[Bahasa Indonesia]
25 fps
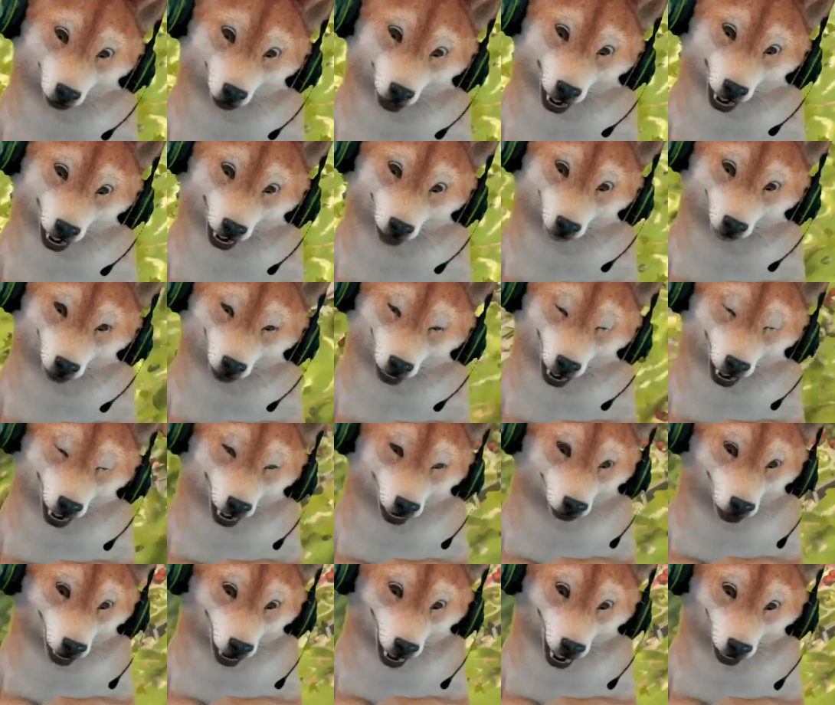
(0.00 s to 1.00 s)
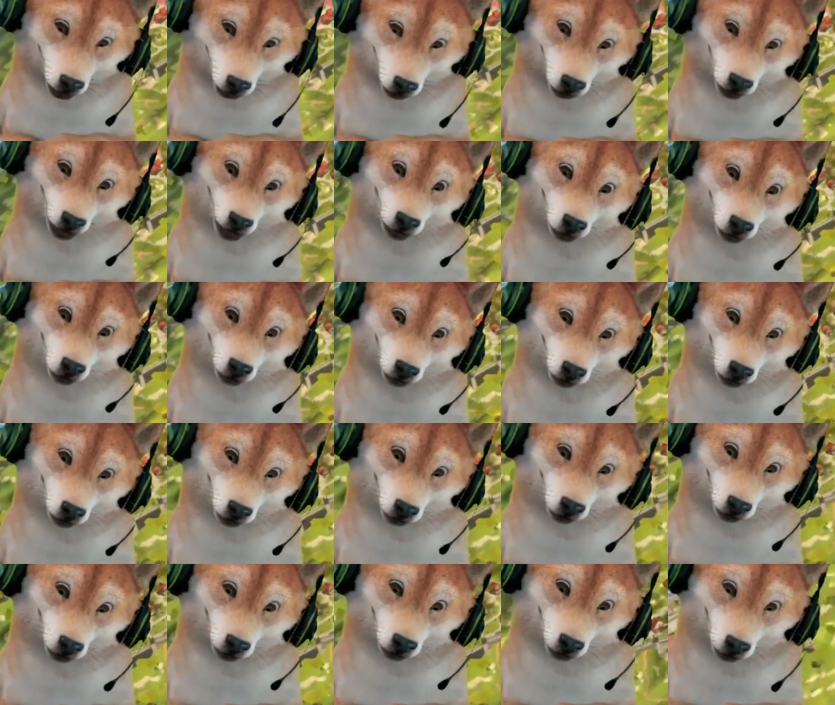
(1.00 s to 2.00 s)
tuh dapat apa di
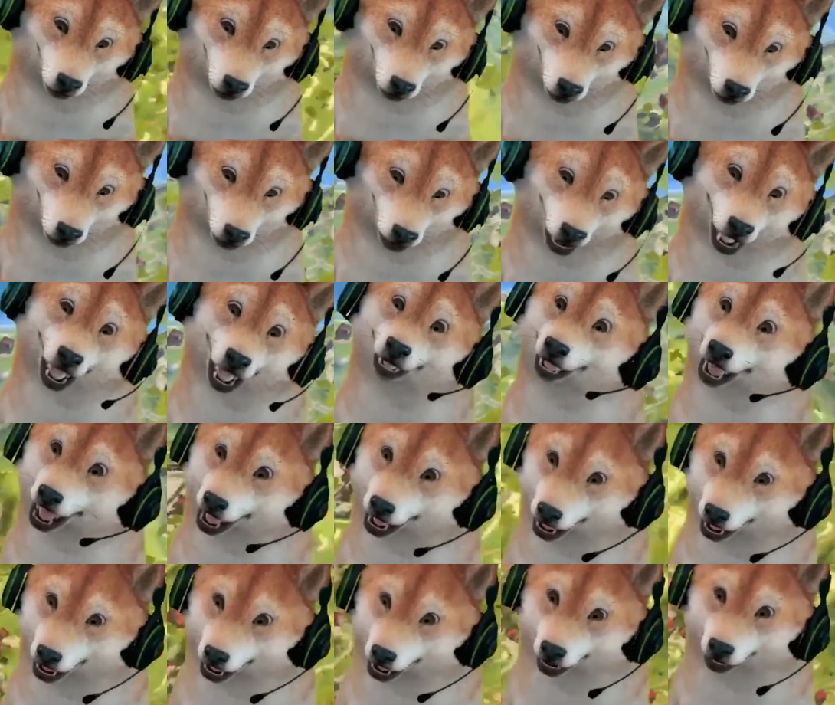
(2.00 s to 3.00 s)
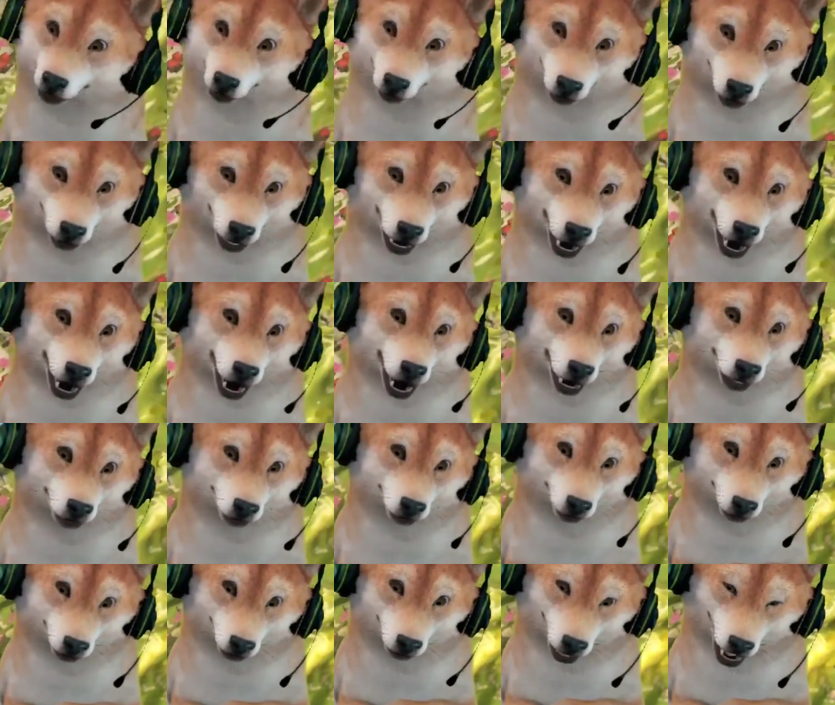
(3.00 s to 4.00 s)
in gamenya
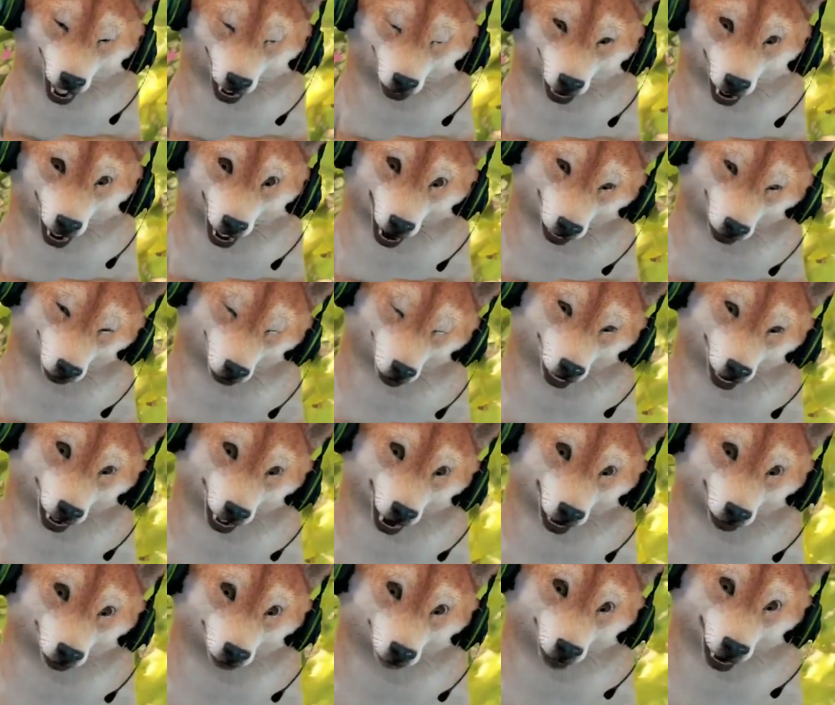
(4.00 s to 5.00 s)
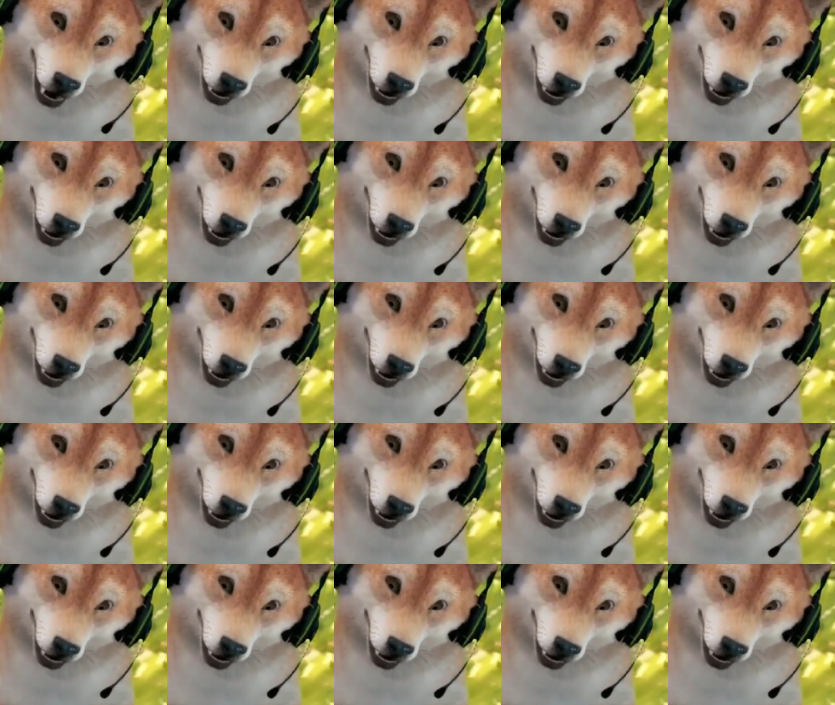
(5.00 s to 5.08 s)
atau mungkin kalau kalian tuh